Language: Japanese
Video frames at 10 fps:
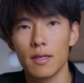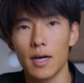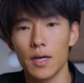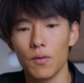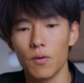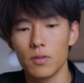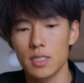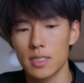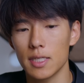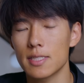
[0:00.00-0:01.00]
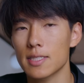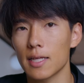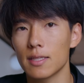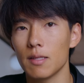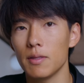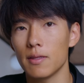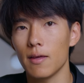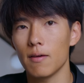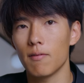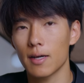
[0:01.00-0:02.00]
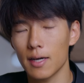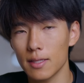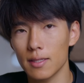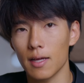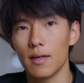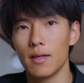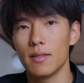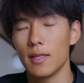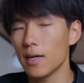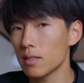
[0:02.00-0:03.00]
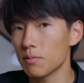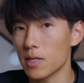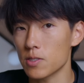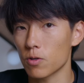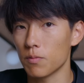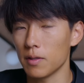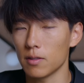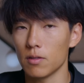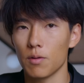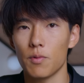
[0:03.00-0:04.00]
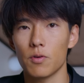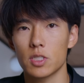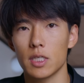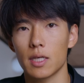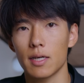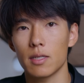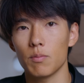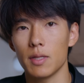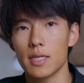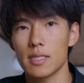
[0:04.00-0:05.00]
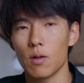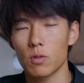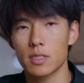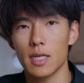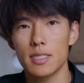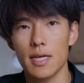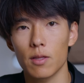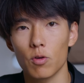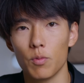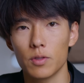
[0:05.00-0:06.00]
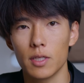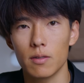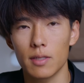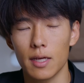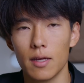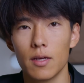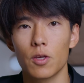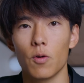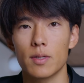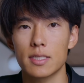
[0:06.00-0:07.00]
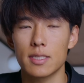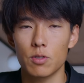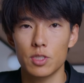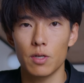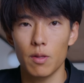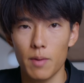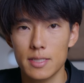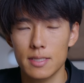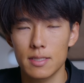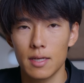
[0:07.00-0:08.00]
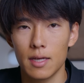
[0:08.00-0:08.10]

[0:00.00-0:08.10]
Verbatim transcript: あの、実際に使ってみて分かったネガティブな側面っていうのもしっかりと皆さんにお伝えしたいなと思っているので、今日は撮影をしております。